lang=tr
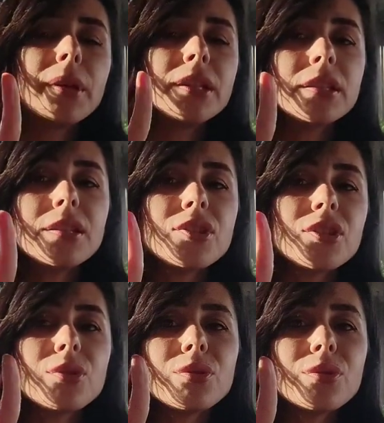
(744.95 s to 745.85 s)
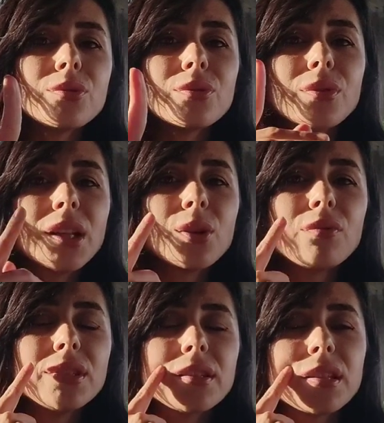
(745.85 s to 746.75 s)
ikinci, üçüncü hani o
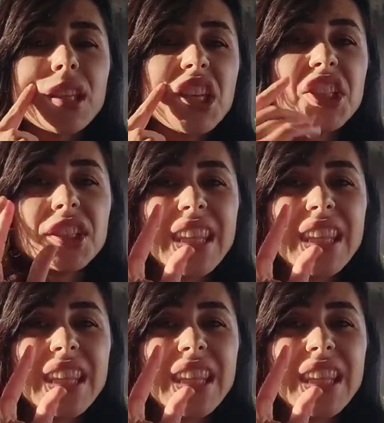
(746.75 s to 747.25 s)
vida değiş,